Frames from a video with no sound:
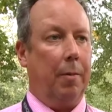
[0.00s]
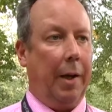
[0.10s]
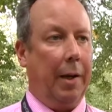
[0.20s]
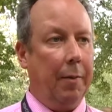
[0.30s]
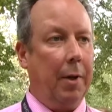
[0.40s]

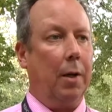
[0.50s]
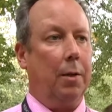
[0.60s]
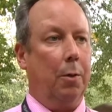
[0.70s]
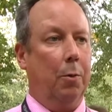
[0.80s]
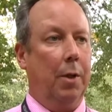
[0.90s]

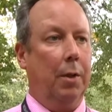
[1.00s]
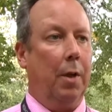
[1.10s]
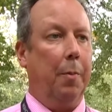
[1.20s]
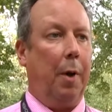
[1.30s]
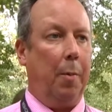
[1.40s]
eingewickelt und
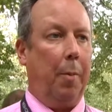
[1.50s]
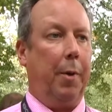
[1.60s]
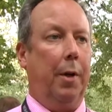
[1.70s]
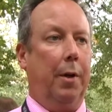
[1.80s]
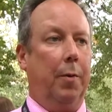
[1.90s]
hinter dem Baum
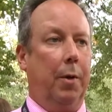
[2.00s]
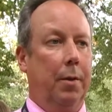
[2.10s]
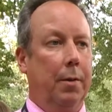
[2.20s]
abgelegt war.